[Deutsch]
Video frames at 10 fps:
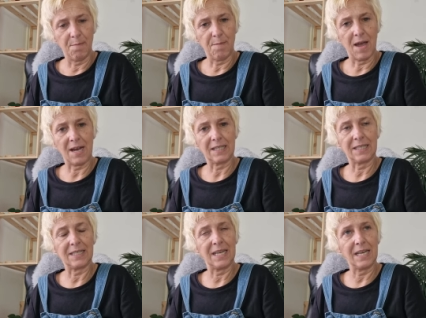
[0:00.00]
mach
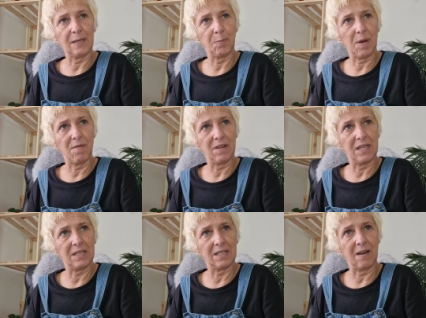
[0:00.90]
sichtbar,
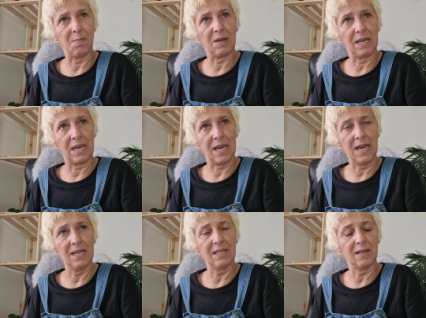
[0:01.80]
wie es dem geht,